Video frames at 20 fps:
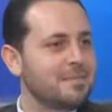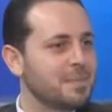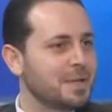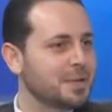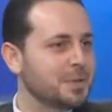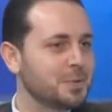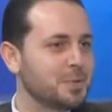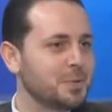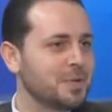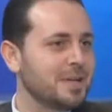
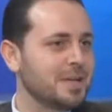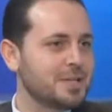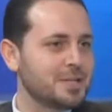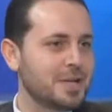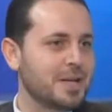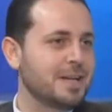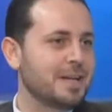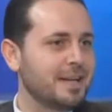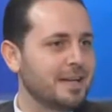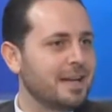للمدخول
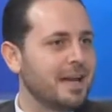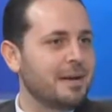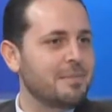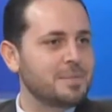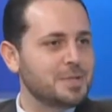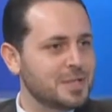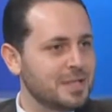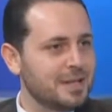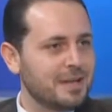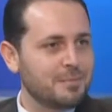الشهري اللي
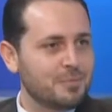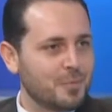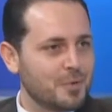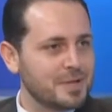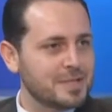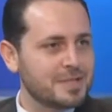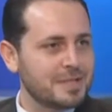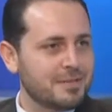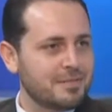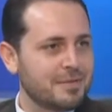عم يجي
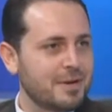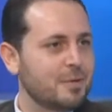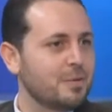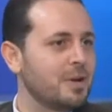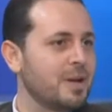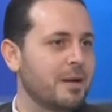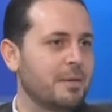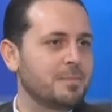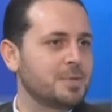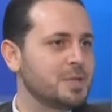للموظف أو
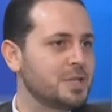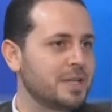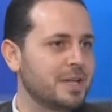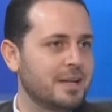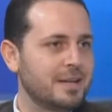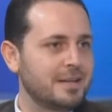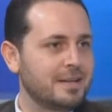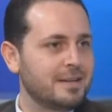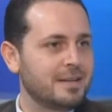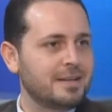اللي عم يجي
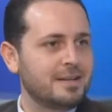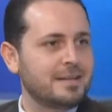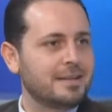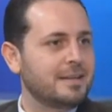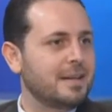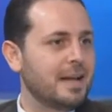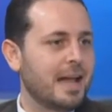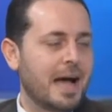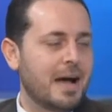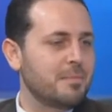
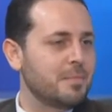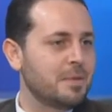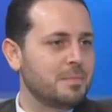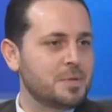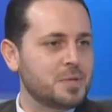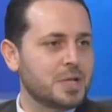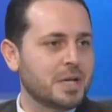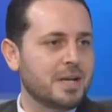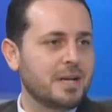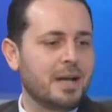للعامل
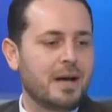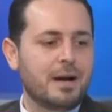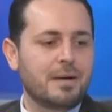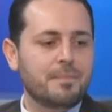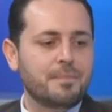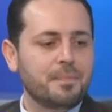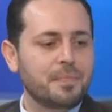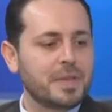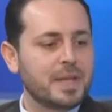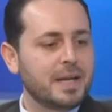بشكل
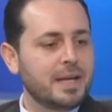عام